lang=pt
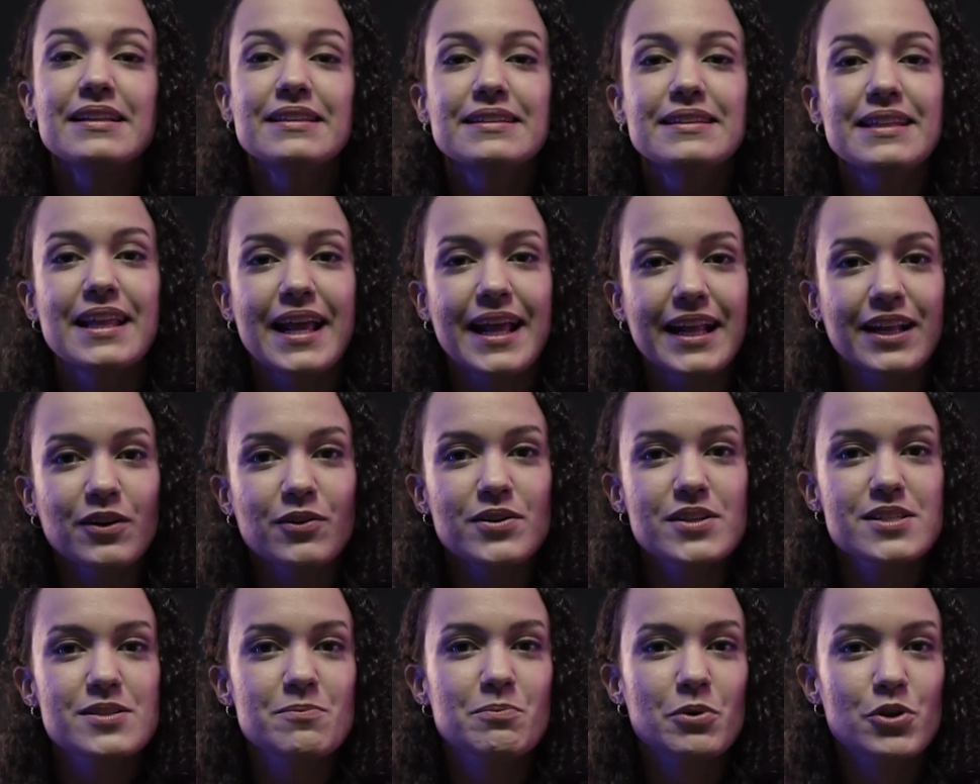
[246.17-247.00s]
tendo
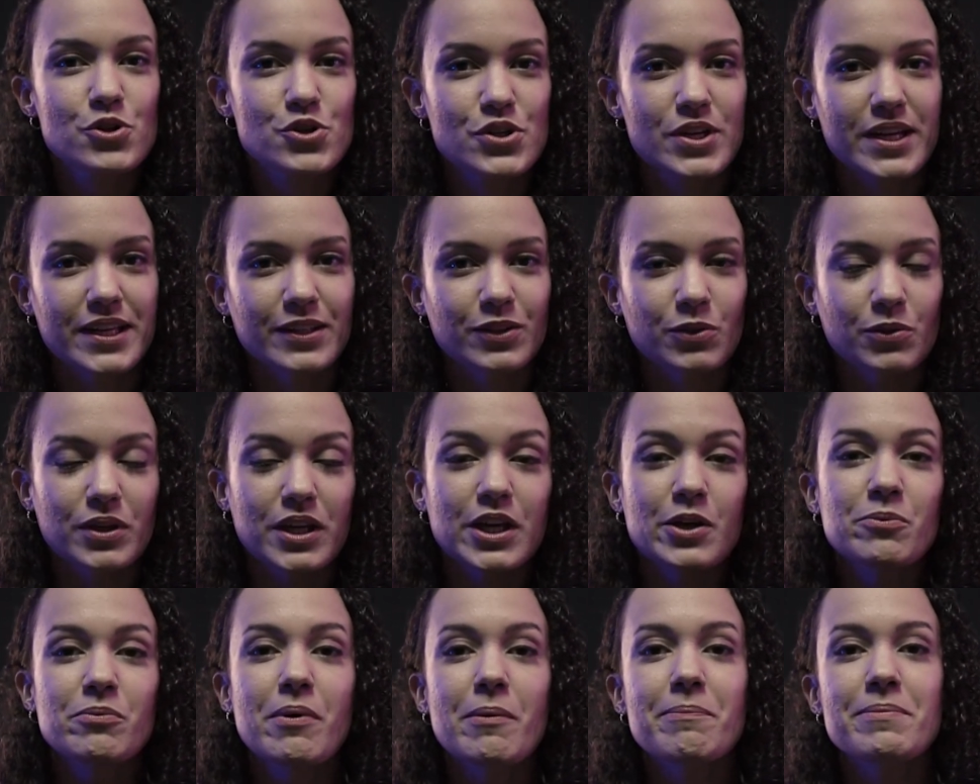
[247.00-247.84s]
esse projeto
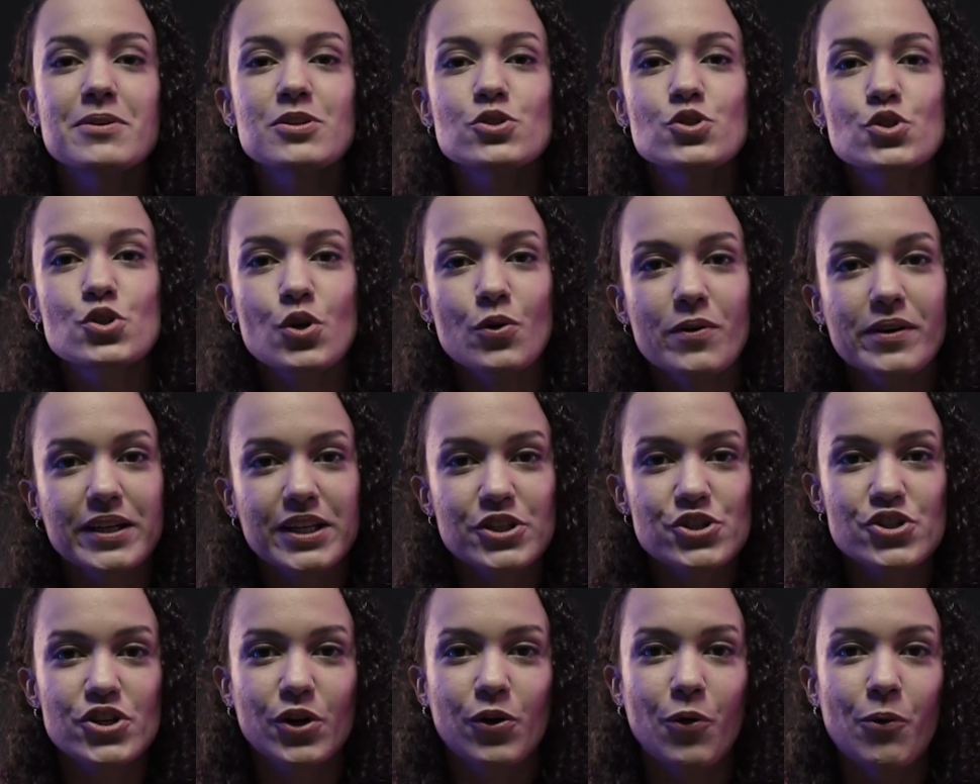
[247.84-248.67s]
e uma pessoa que
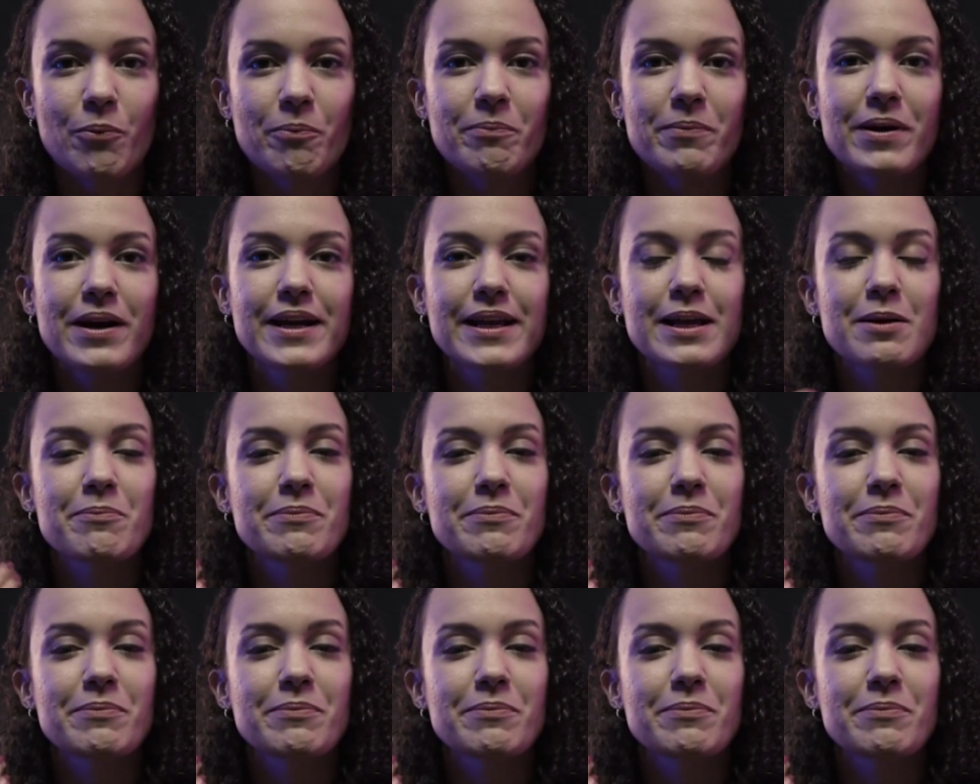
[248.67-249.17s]
te acompanha,